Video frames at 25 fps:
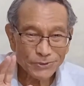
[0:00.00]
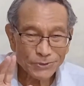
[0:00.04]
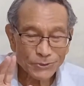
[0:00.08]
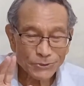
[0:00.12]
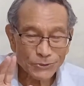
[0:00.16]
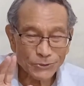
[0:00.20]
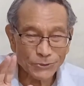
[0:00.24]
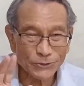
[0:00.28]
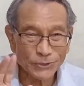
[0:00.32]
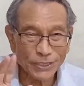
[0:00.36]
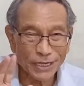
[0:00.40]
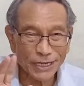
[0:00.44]

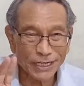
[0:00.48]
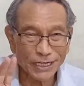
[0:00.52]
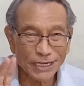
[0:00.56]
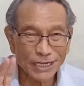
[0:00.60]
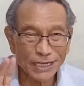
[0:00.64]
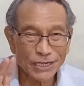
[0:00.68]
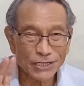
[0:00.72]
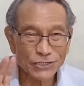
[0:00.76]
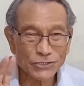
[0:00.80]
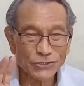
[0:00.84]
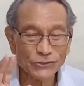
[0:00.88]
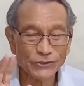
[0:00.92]

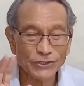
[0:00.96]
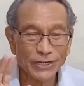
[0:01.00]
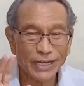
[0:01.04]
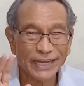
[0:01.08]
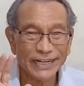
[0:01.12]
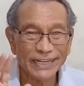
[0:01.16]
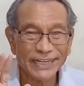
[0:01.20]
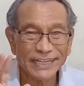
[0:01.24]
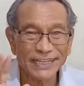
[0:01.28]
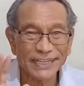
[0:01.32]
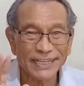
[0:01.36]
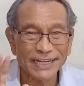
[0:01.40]

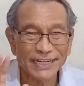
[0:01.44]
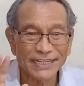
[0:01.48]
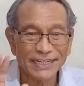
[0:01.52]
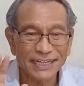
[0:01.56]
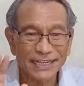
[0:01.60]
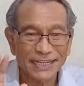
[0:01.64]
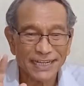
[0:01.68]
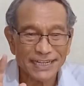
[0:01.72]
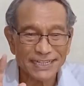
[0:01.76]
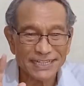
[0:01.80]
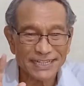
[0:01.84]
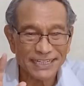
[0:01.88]
saudara-saudari yang
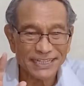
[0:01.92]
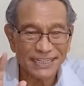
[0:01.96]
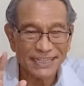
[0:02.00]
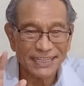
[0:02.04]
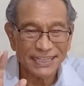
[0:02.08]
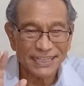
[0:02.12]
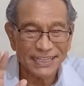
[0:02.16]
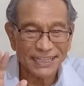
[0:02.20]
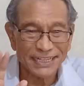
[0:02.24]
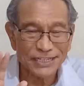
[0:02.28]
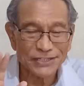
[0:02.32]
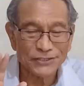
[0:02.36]

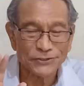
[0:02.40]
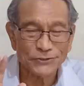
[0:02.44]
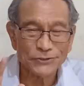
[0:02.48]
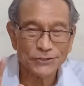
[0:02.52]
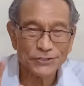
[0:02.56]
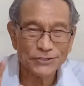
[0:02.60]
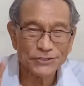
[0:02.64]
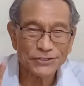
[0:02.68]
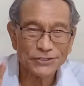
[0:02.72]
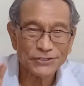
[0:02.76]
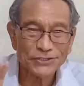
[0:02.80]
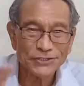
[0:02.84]
dikasihi
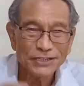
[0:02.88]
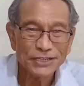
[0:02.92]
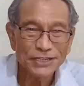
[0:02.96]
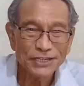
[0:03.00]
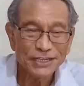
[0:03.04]
Kristus.